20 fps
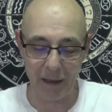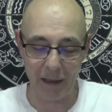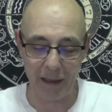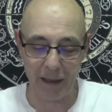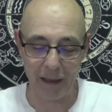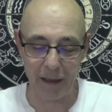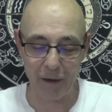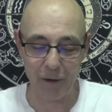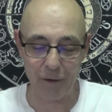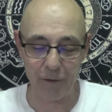
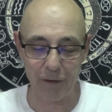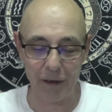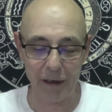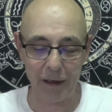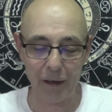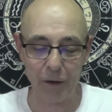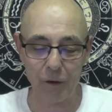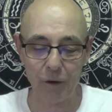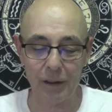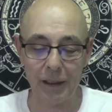et on
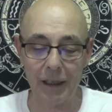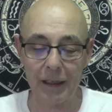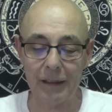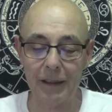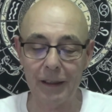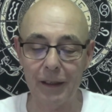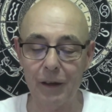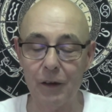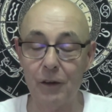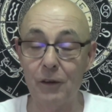va
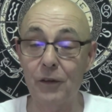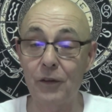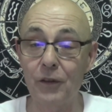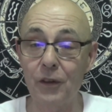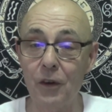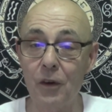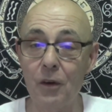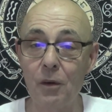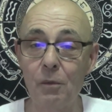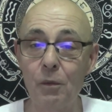regarder
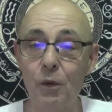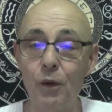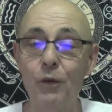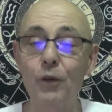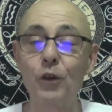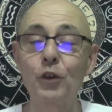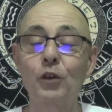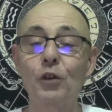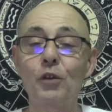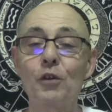ensemble
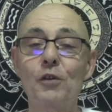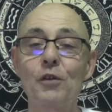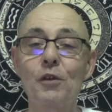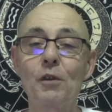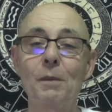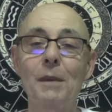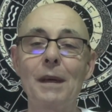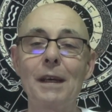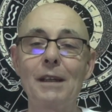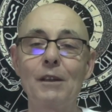votre
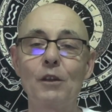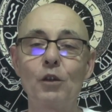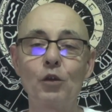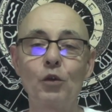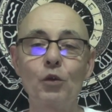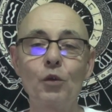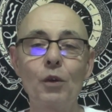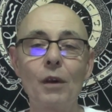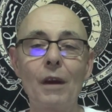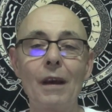semaine
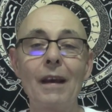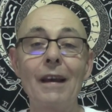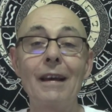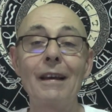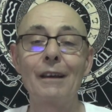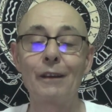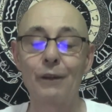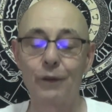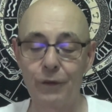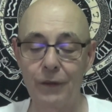du
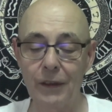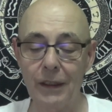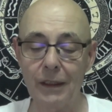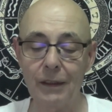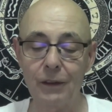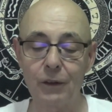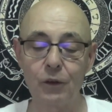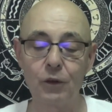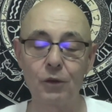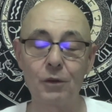
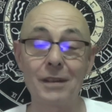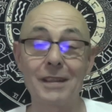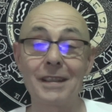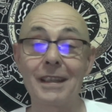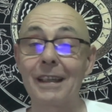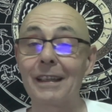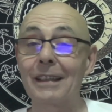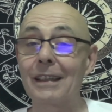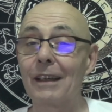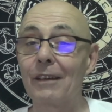
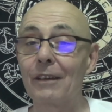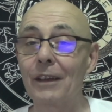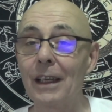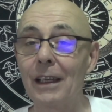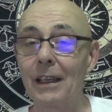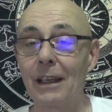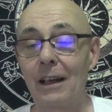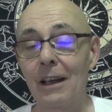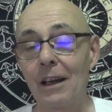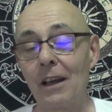25
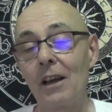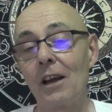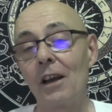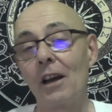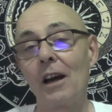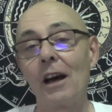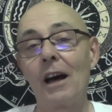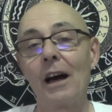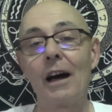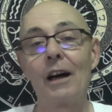avril.
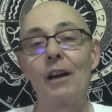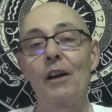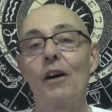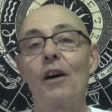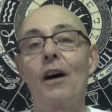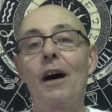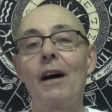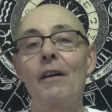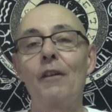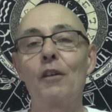
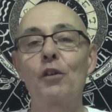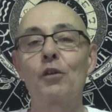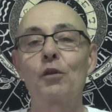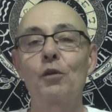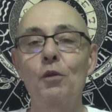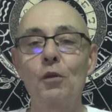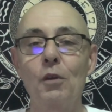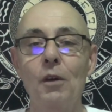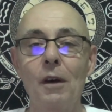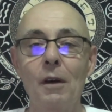Alors avant
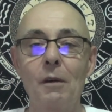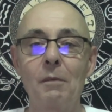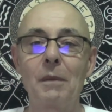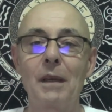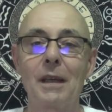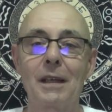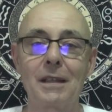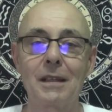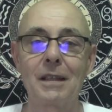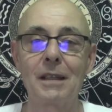tout,
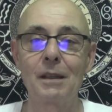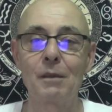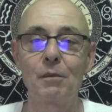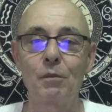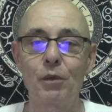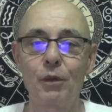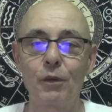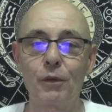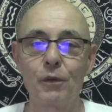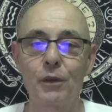merci
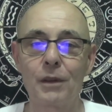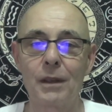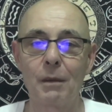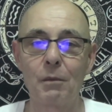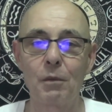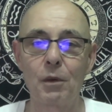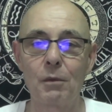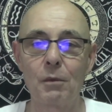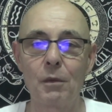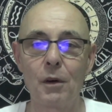pour vos
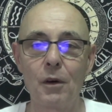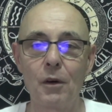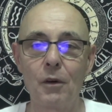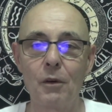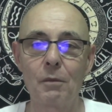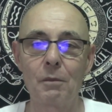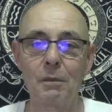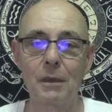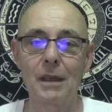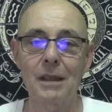abonnements,
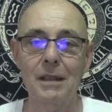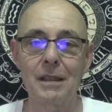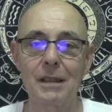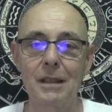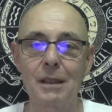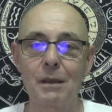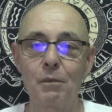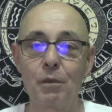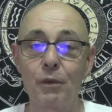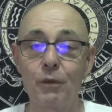
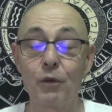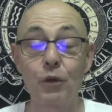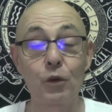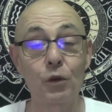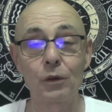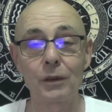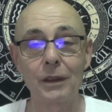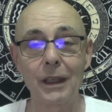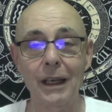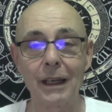merci pour vos
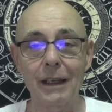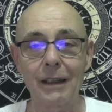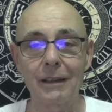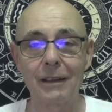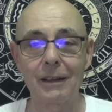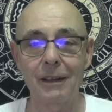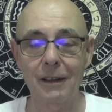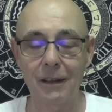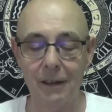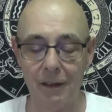
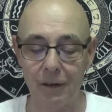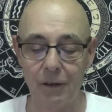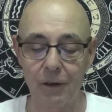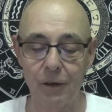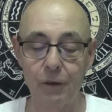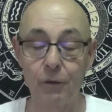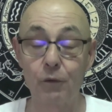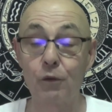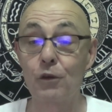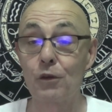contacts, hein,
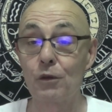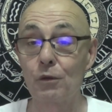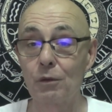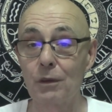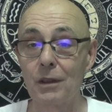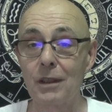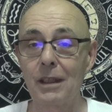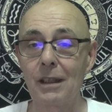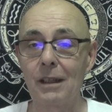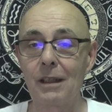euh, vos
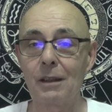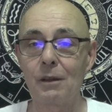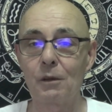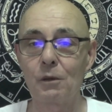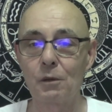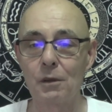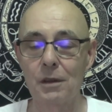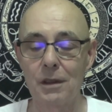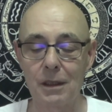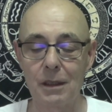soutiens
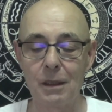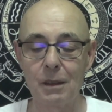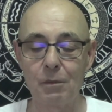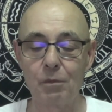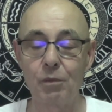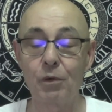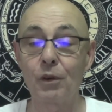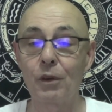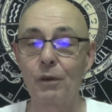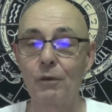aussi
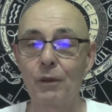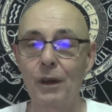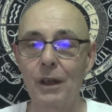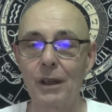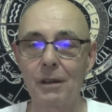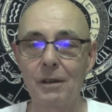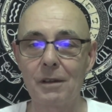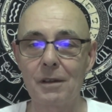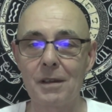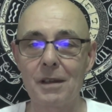pour Dom
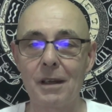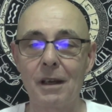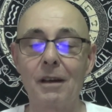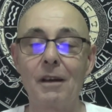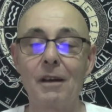Voyance.